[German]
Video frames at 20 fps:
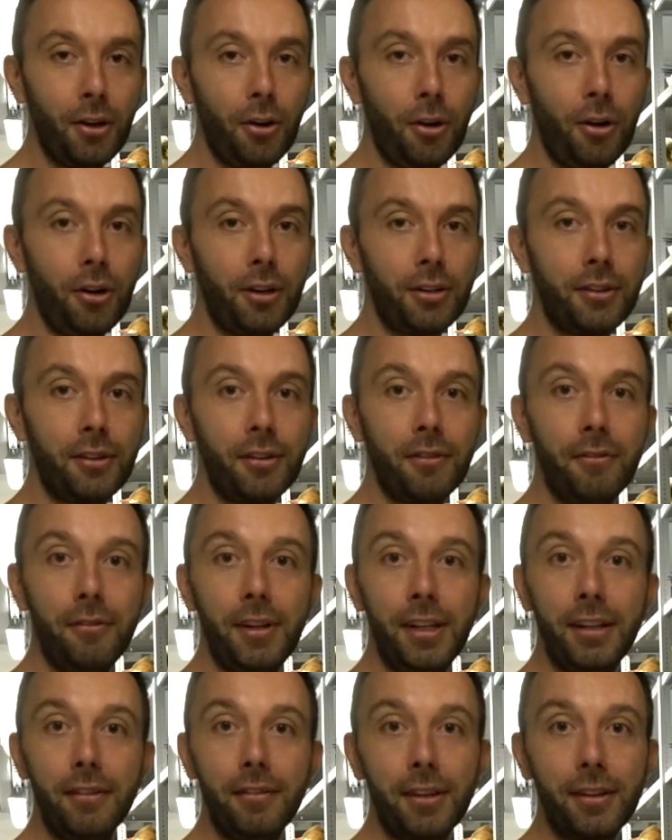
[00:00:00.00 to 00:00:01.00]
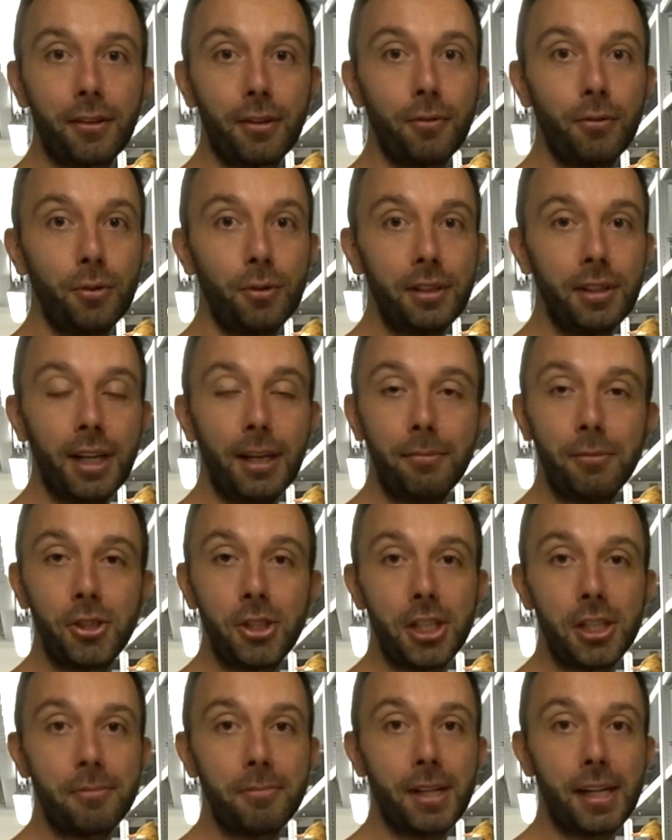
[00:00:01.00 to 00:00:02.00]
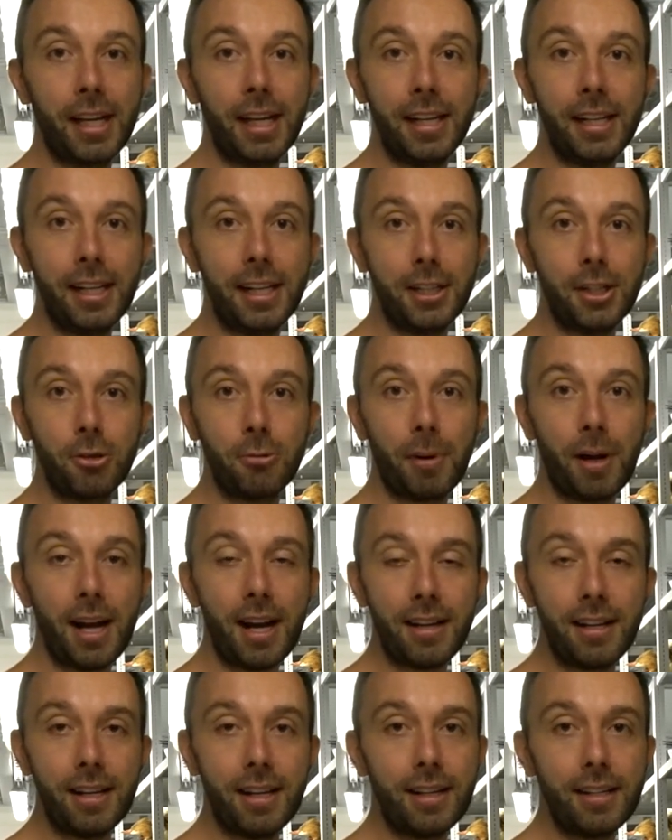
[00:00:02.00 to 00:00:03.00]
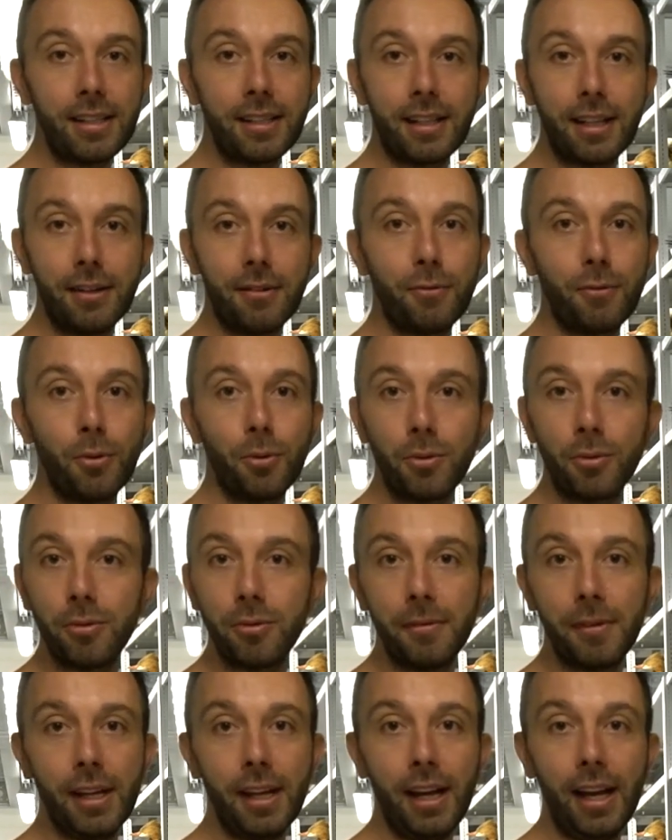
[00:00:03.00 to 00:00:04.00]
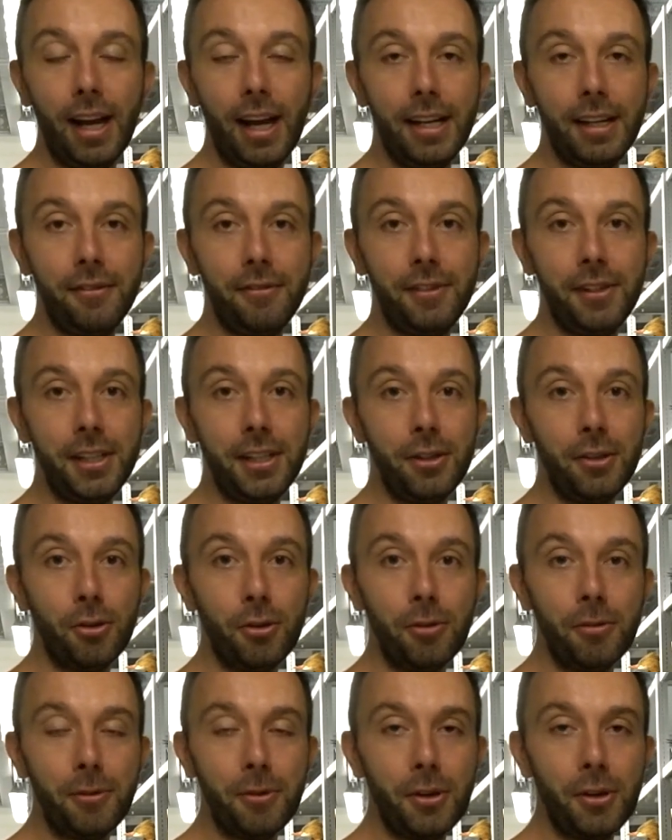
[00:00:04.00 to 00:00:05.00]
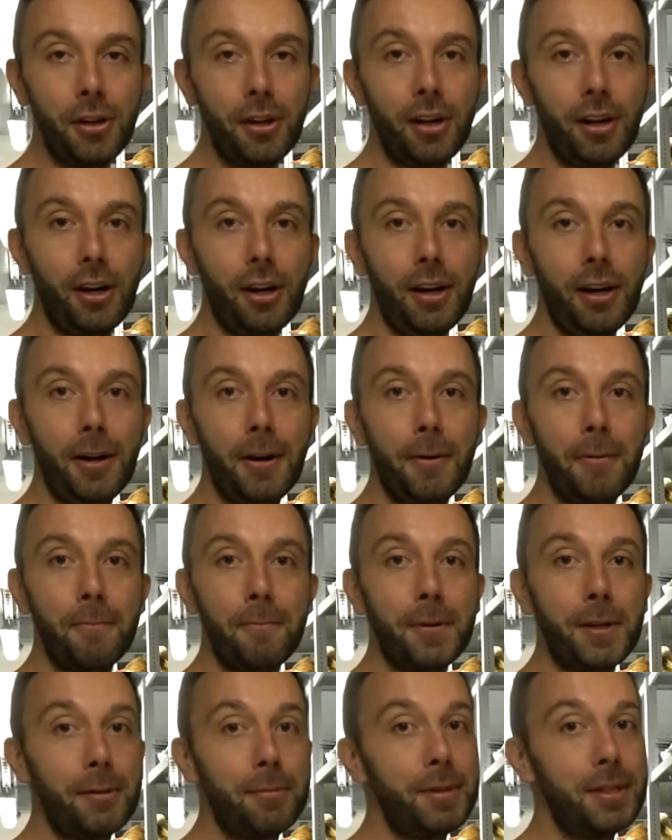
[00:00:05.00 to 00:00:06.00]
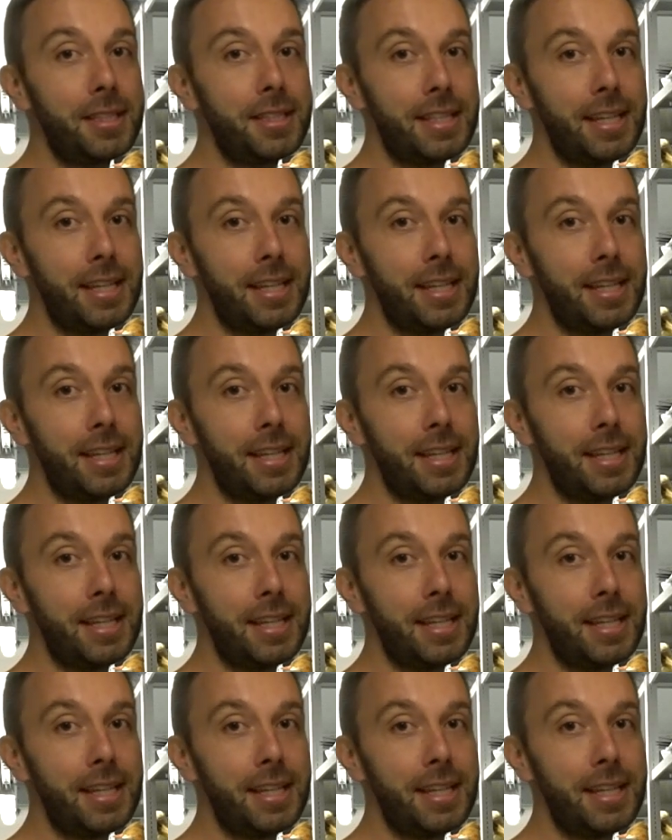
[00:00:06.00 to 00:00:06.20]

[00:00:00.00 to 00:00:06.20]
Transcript: und wenn ihr was gefunden habt, schickt mir gerne eine Sprachnachricht, ein Foto, ein Video. Ähm, ich bin